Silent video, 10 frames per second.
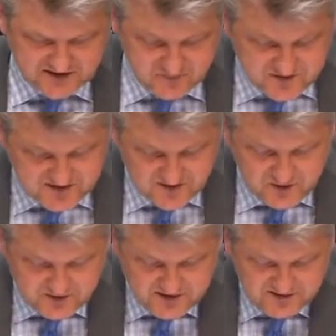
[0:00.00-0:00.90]
Das muss immer
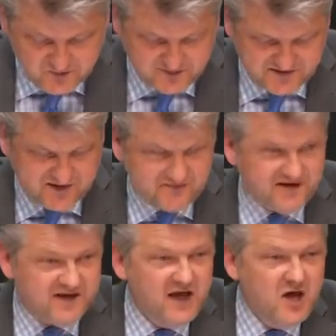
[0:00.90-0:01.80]
noch dazu gesagt
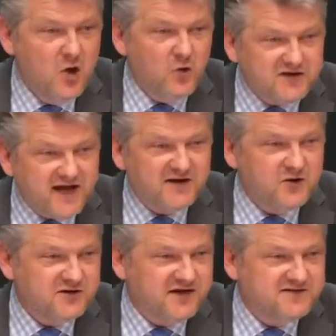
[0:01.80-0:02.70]
werden. Und er hat
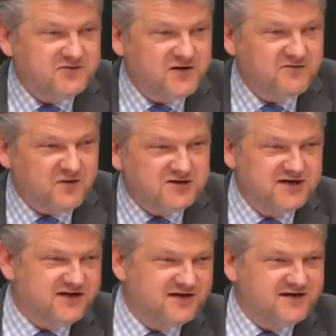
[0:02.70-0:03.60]
auch einen ganz tollen
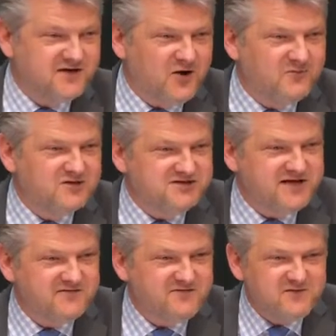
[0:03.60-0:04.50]
Vorschlag in den Raum
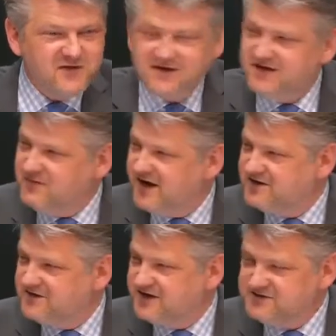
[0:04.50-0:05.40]
gestellt, wie man dem
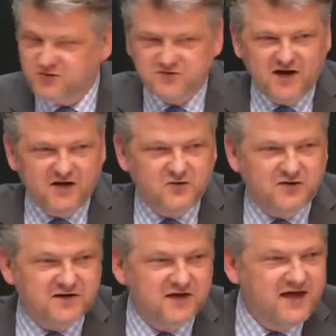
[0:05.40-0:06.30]
allen Rechnung tragen
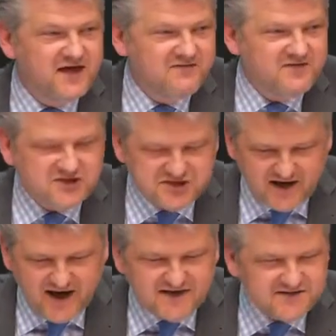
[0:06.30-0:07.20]
könnte. Wir
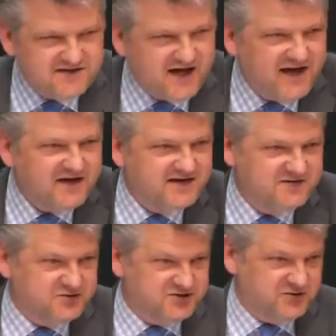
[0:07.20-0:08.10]
streichen die
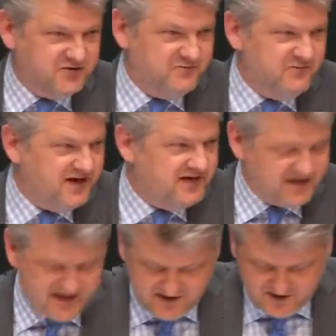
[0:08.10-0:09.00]
Anrechnungsstunden bei
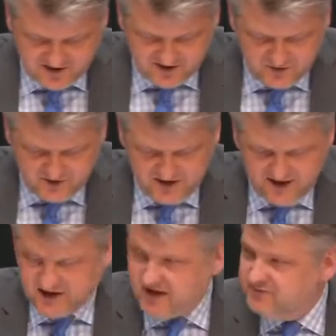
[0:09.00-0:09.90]
den Lehrerinnen und
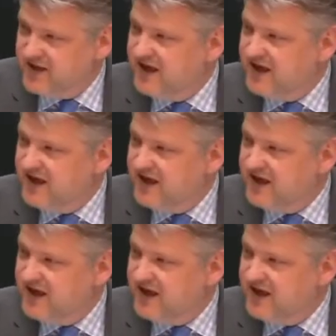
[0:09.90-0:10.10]
Lehrern.